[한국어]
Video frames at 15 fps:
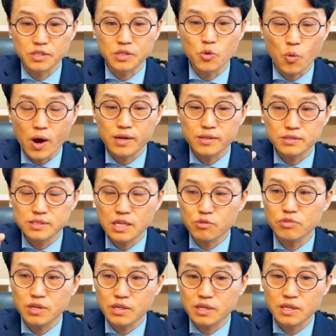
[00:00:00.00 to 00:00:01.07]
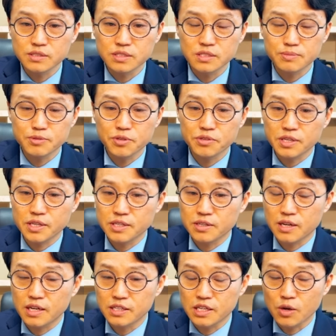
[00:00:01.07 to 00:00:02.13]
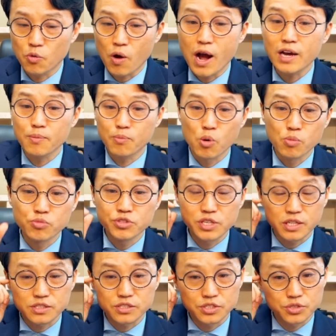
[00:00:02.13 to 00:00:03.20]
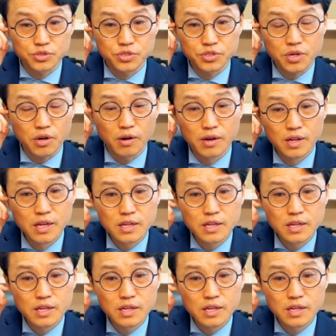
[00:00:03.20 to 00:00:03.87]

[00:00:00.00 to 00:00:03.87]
이거 세굴라라는 히브리어 단어가 이게 왕의 보물이란 뜻이거든요.